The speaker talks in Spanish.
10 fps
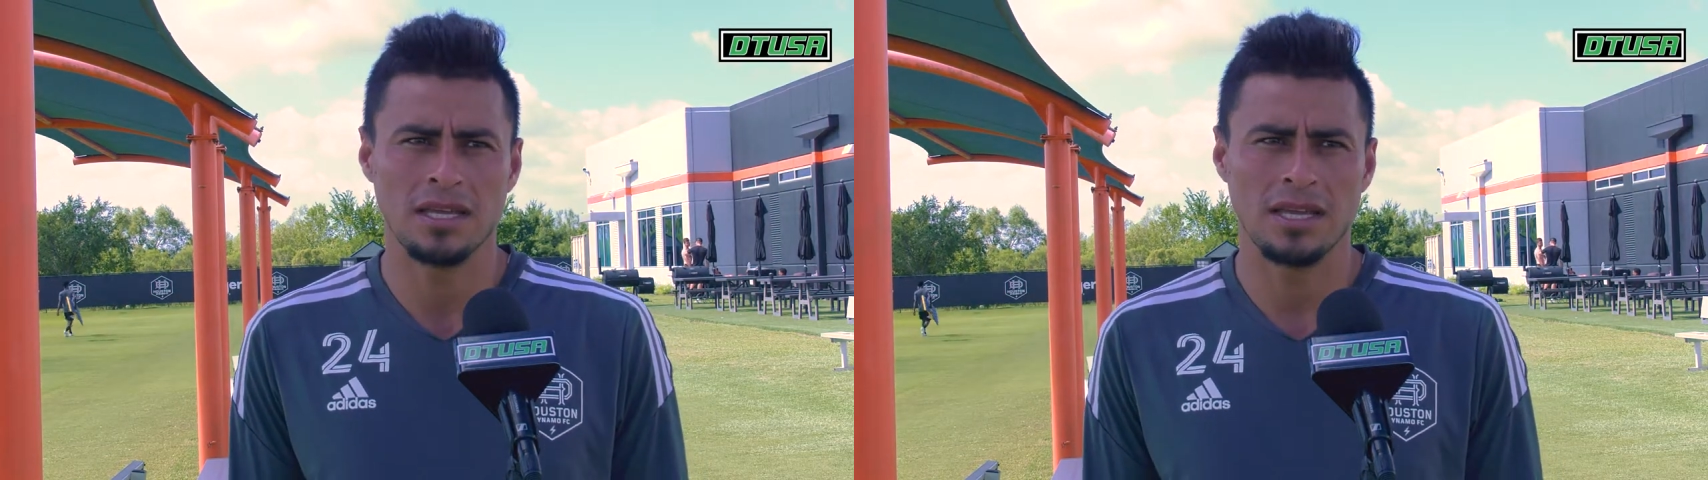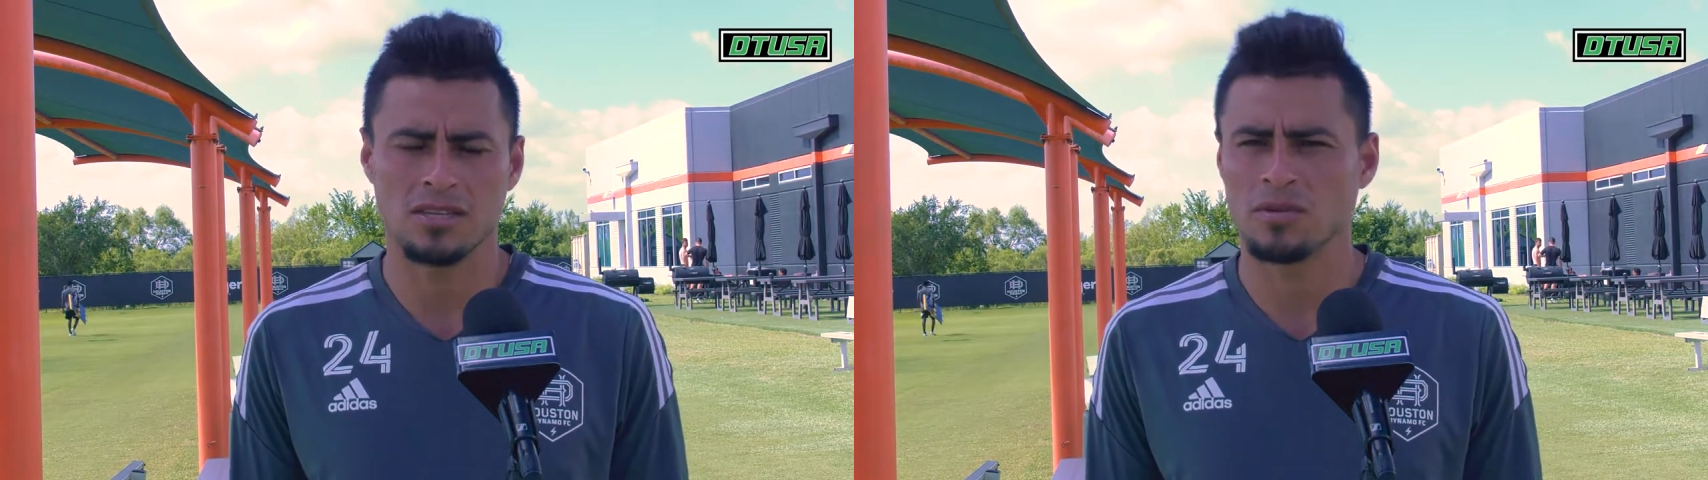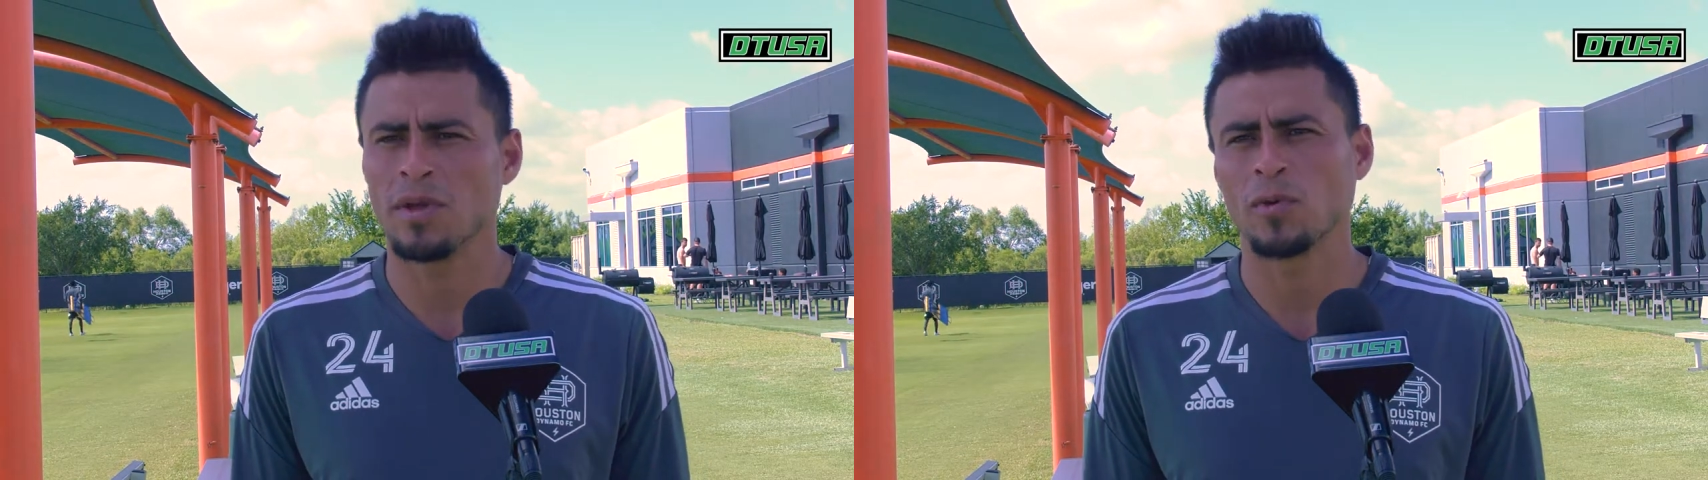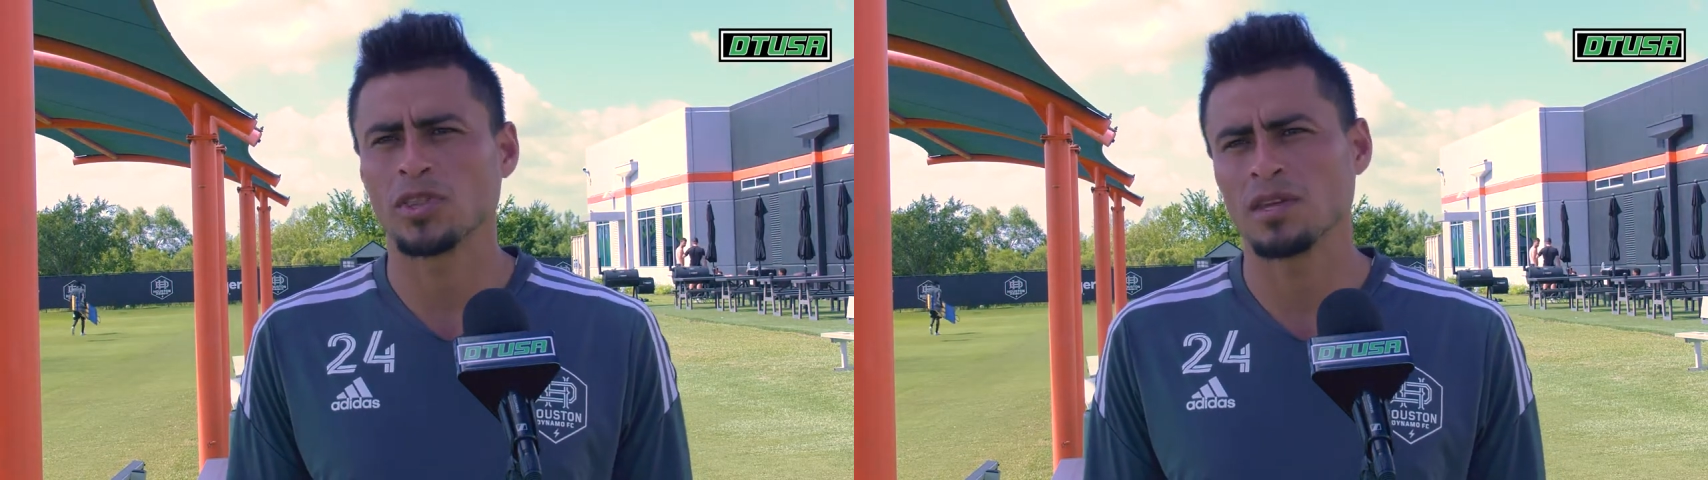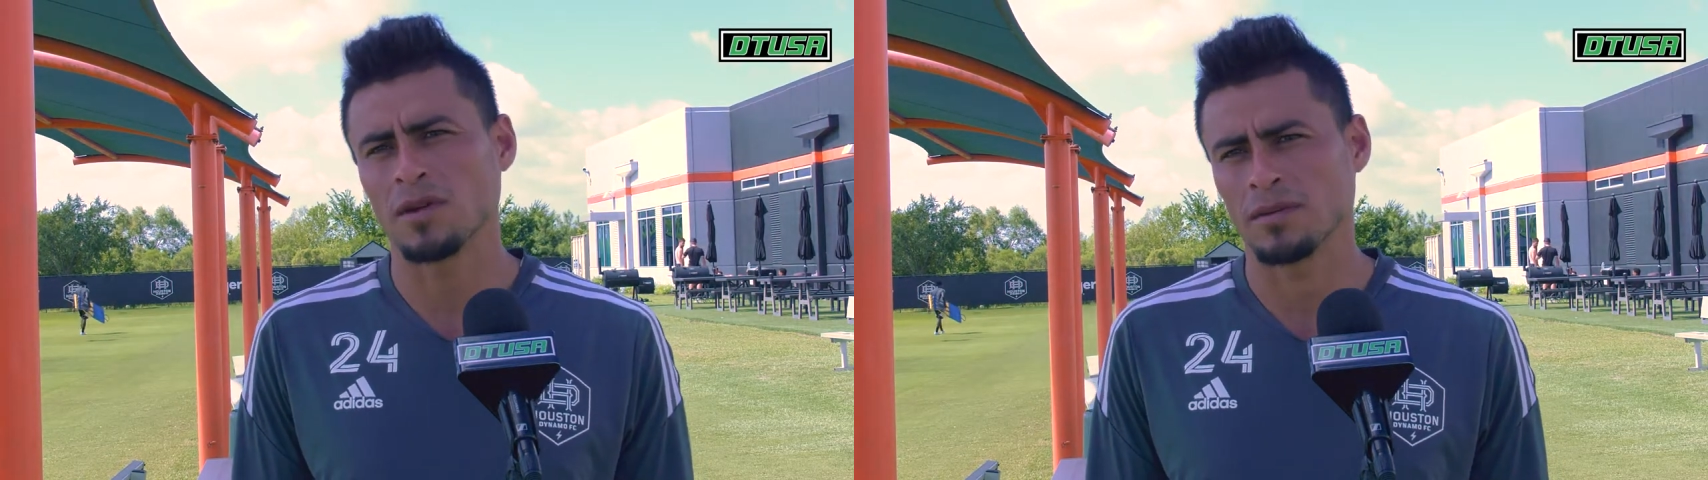y eso me
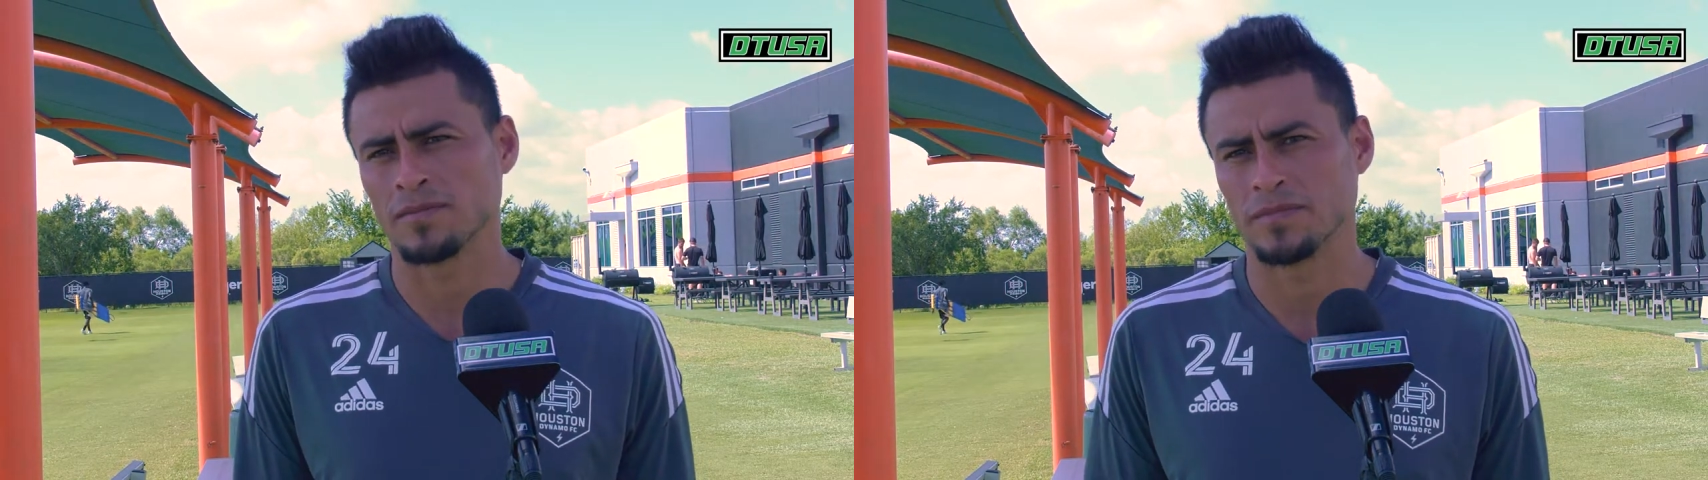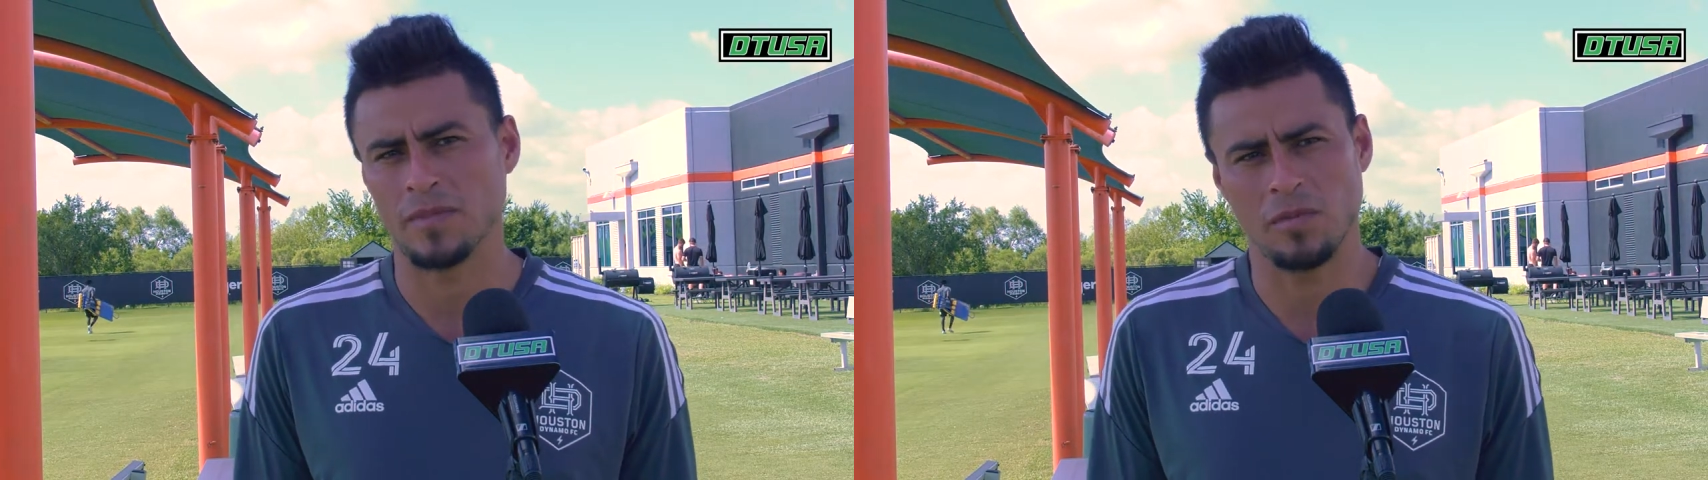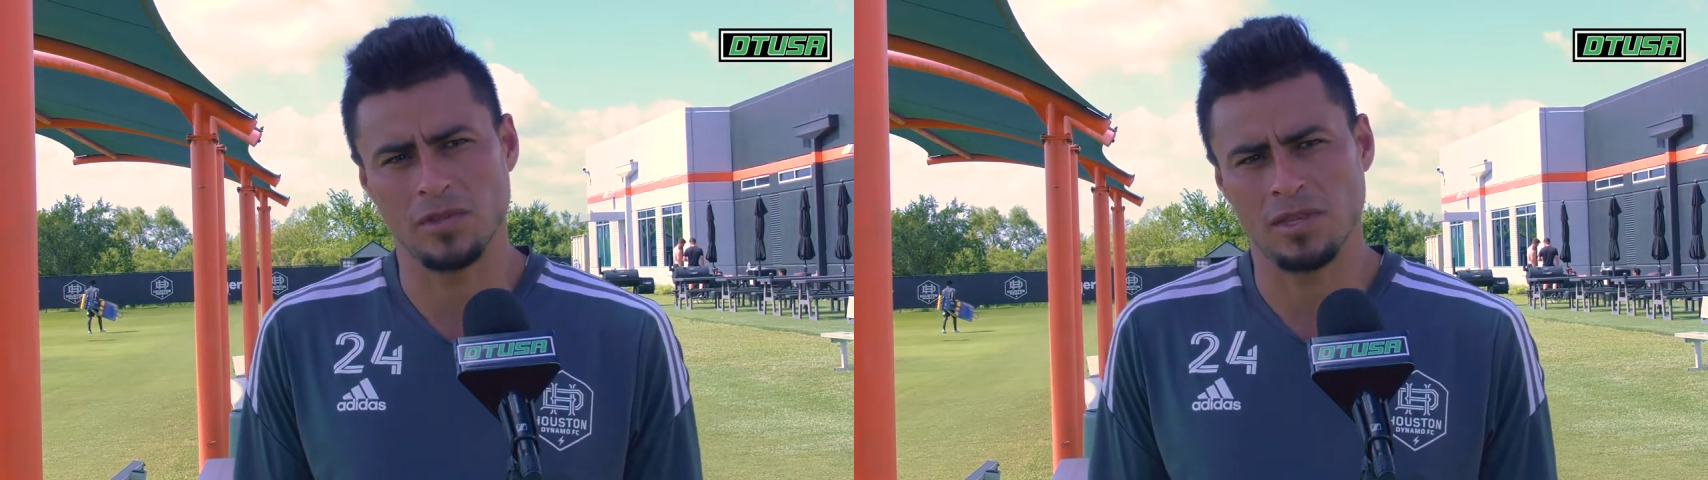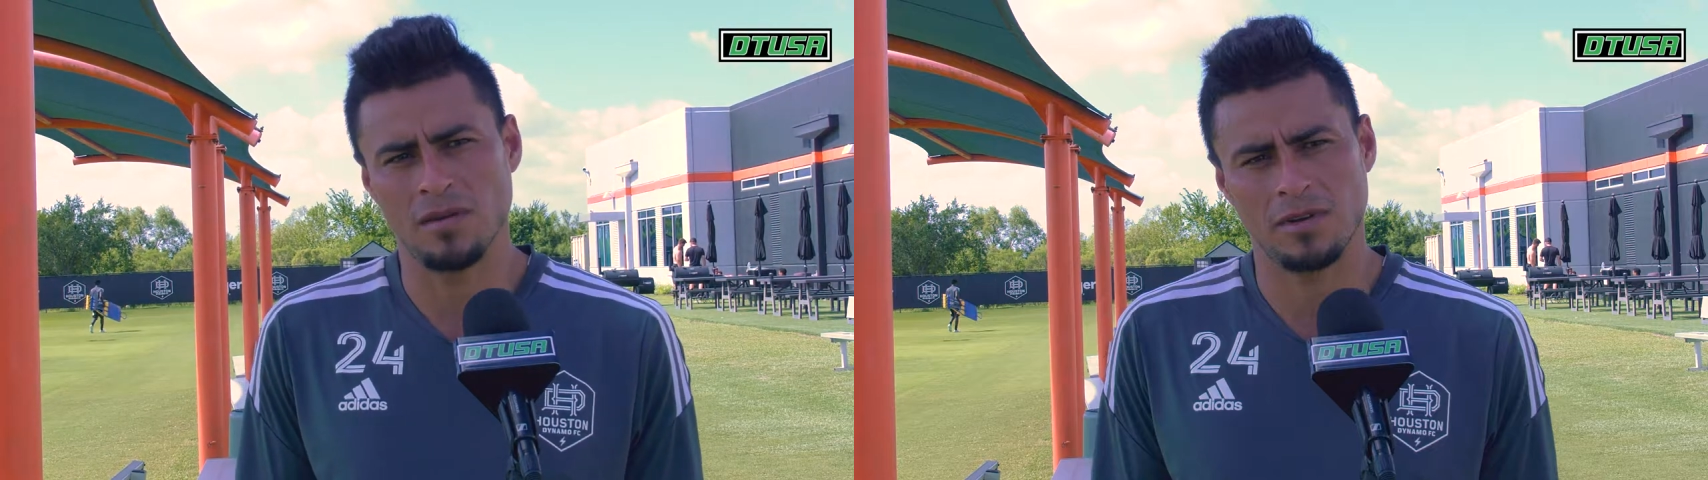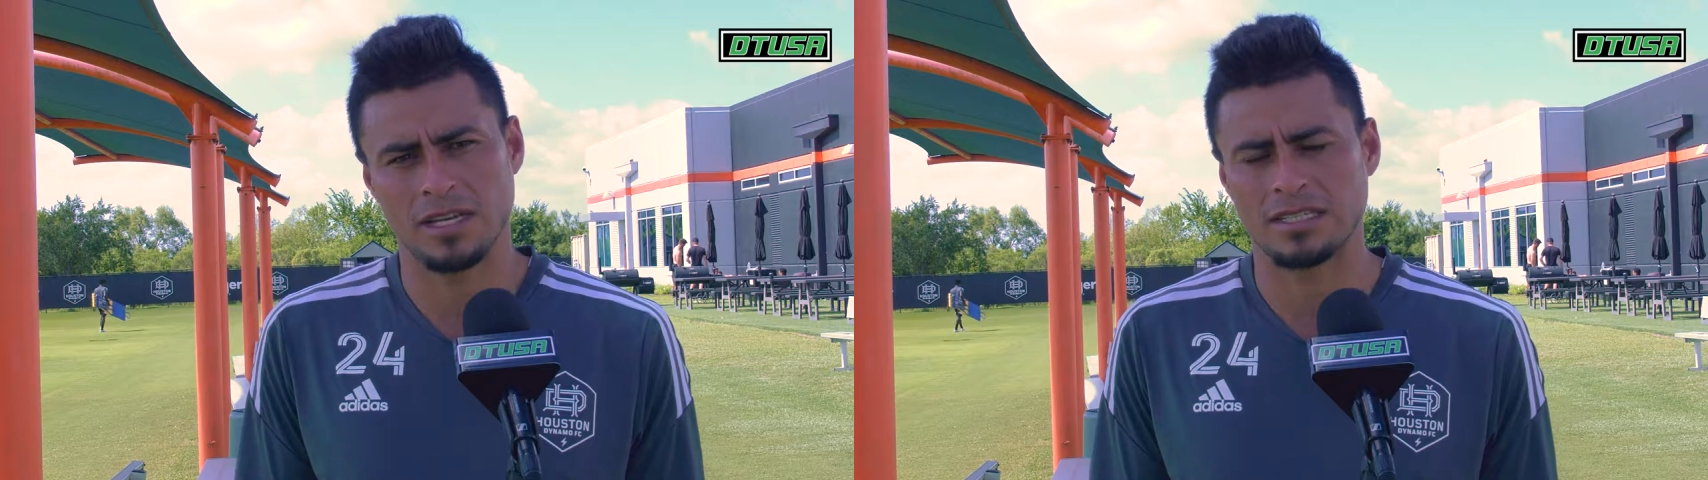motiva, me motiva porque